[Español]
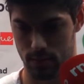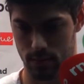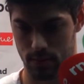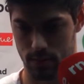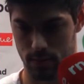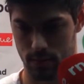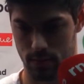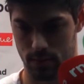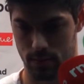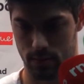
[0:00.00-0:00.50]

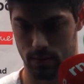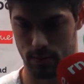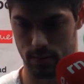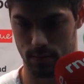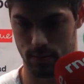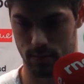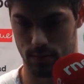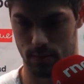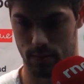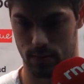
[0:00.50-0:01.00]
Doncic,
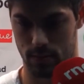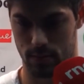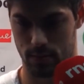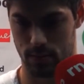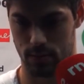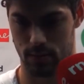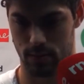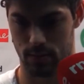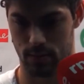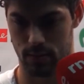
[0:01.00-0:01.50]
como Dino.
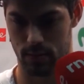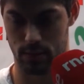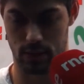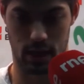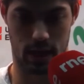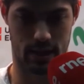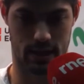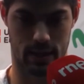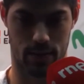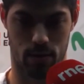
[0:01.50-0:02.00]

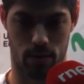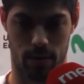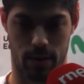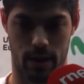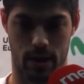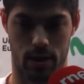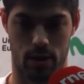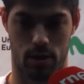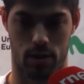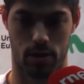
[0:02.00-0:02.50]
Sí, está muy
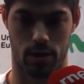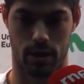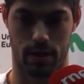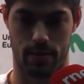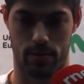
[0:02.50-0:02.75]
bien, ¿no?